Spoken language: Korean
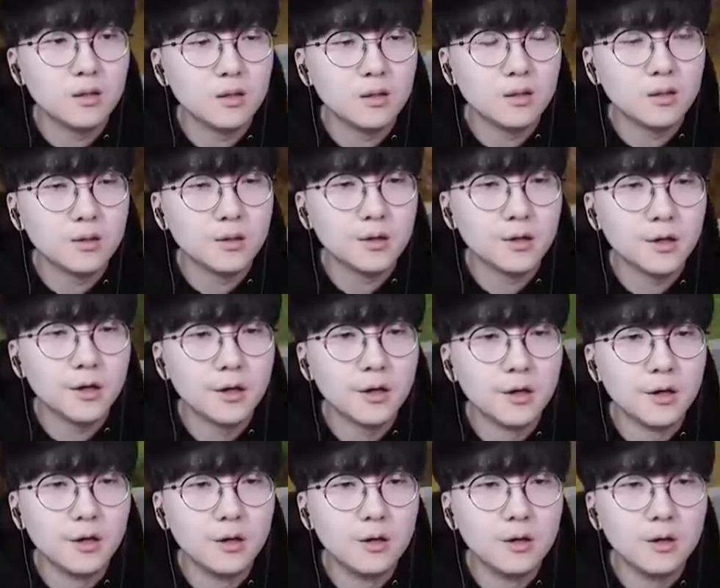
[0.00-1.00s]
저기요.
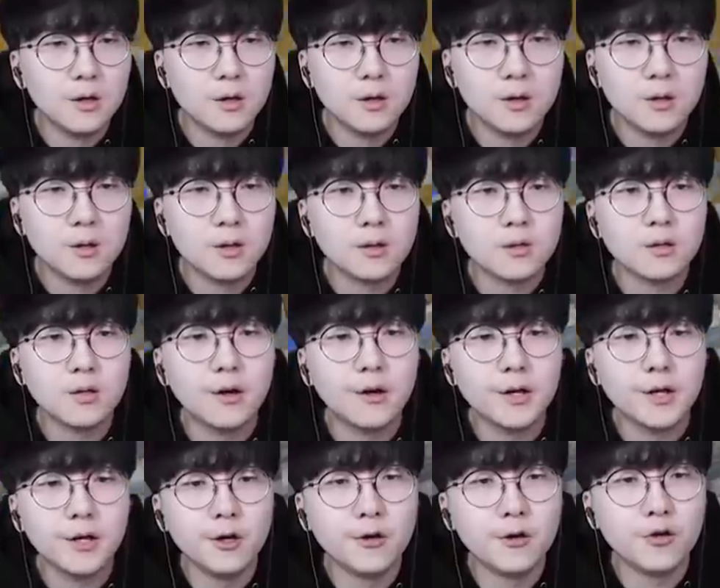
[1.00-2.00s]
너
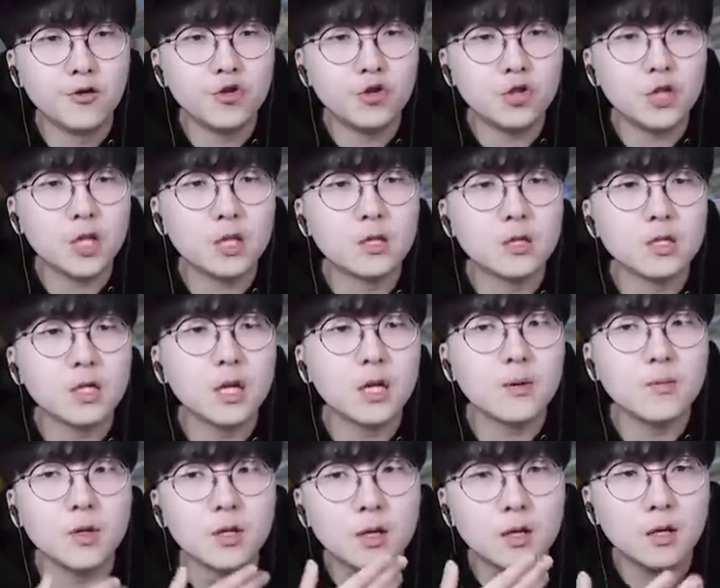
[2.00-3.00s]
히어로 휴지의
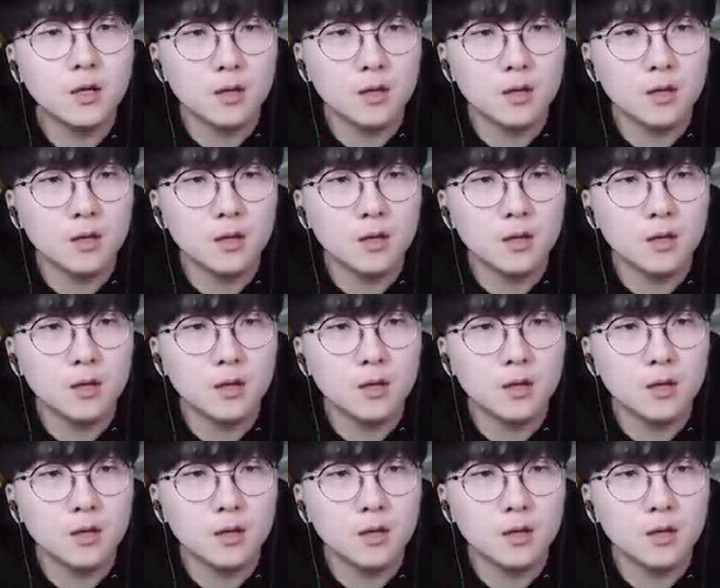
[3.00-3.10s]
등장입니다.